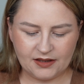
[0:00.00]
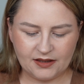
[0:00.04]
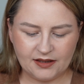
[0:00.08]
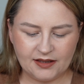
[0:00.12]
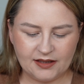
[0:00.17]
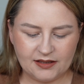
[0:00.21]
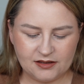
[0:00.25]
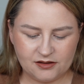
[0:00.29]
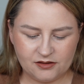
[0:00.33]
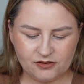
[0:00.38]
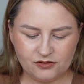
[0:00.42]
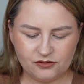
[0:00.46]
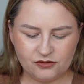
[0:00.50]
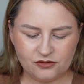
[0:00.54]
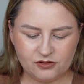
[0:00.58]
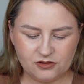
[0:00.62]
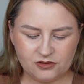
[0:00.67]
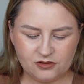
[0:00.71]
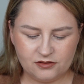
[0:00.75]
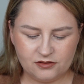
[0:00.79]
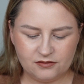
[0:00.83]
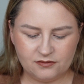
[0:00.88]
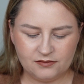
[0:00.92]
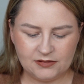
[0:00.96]
Jest
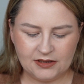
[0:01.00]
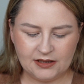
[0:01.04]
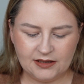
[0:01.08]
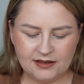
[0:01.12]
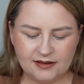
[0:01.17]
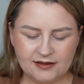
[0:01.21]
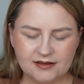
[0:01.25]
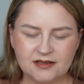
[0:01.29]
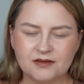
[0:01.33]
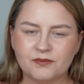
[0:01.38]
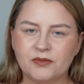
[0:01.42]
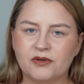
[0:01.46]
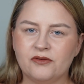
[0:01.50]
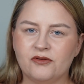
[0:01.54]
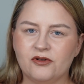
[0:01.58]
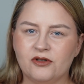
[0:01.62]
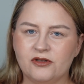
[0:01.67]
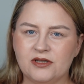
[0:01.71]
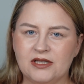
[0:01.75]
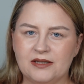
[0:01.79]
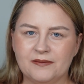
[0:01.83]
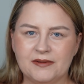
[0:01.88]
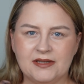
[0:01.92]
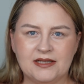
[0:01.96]
już z
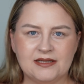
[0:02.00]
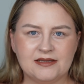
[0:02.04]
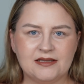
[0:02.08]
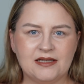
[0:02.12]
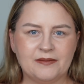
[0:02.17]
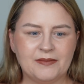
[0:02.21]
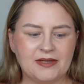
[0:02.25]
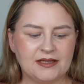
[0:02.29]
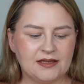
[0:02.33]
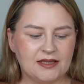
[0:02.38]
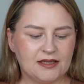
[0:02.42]
powrotem ta sama